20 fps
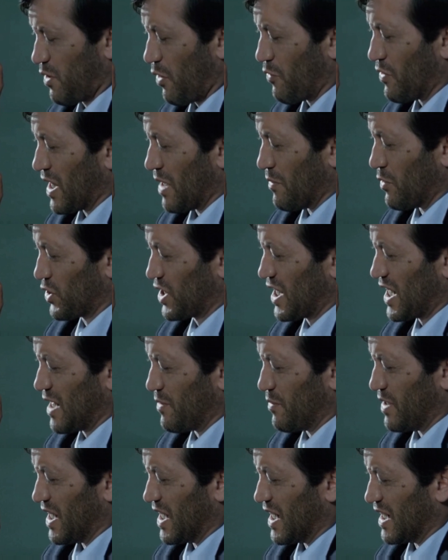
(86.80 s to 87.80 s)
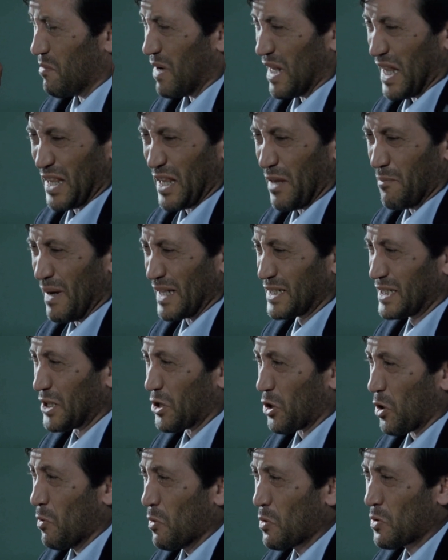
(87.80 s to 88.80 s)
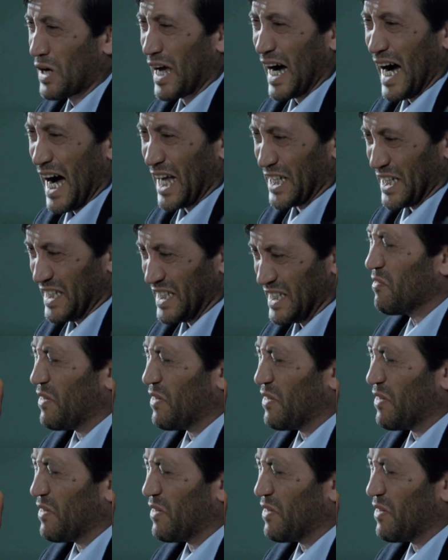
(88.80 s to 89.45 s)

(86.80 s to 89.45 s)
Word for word: Povera moglie mia, me l'hanno ammazzato come un cane.